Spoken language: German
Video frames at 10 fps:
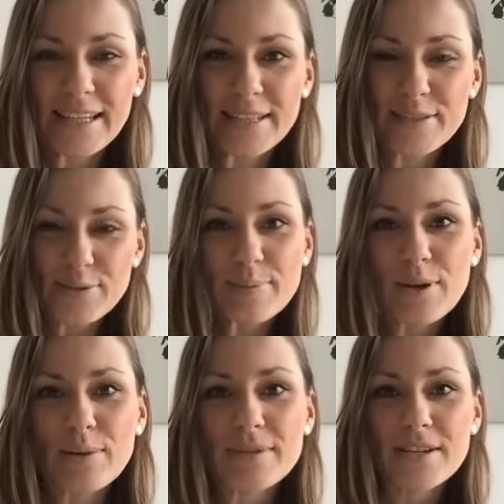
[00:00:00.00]
Hinzu
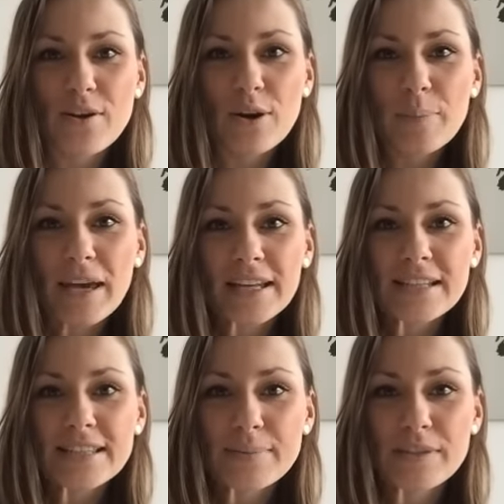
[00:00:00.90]
bekommt er noch
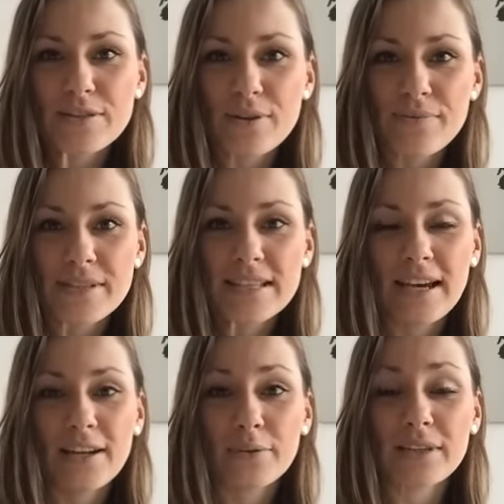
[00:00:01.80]
Pellets mit
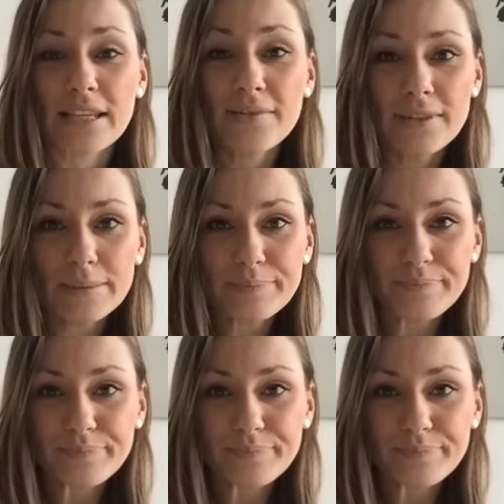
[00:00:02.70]
Teufelskralle und Ingwer.